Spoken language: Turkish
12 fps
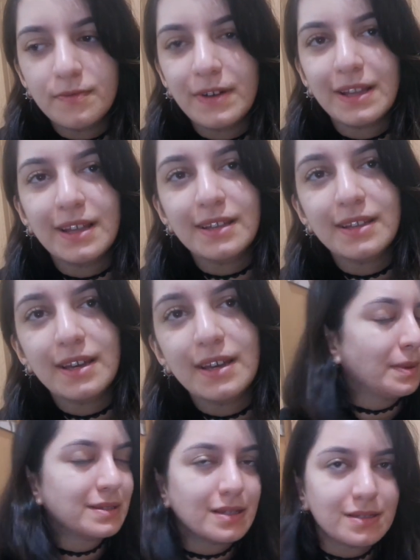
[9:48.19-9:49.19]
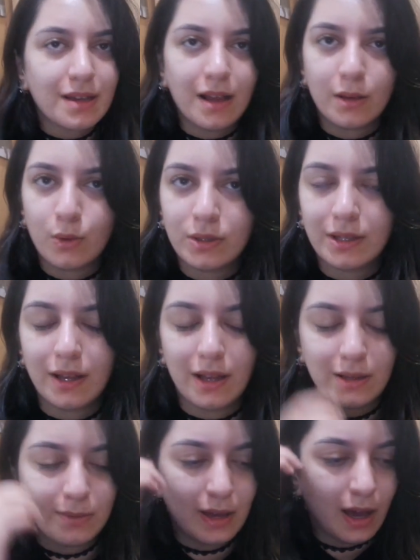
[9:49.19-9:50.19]
falan. Mesaj geldi ona
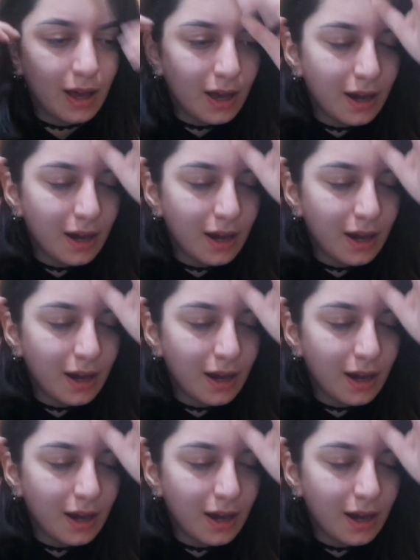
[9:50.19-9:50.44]
daldım ya.